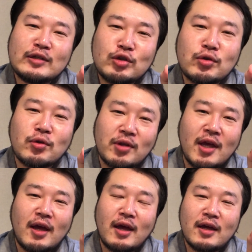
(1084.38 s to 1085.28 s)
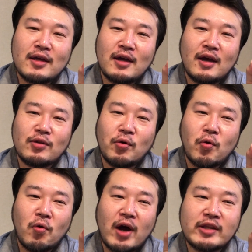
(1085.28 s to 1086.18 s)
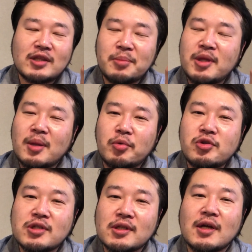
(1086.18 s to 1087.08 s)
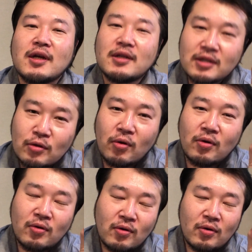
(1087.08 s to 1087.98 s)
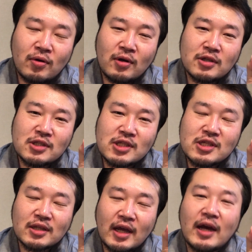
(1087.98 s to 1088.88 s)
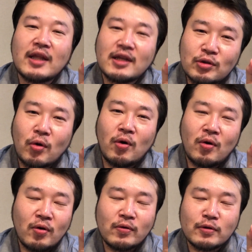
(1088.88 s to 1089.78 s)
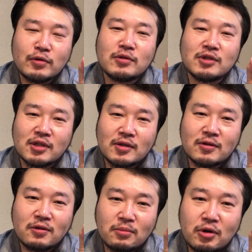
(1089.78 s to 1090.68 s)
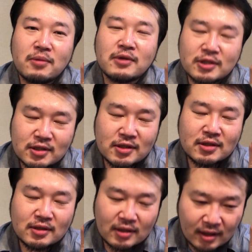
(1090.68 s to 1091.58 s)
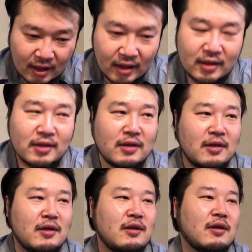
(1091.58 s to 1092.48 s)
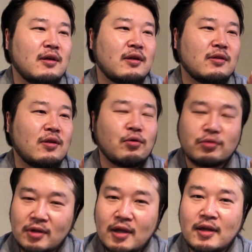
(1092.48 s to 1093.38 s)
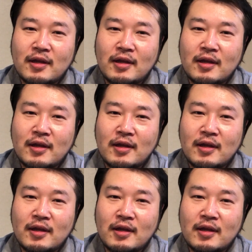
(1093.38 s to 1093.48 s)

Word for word: ちょっとねあの買ってみてもいいんじゃないかなといいんじゃないかなというふうに思いますはいってことで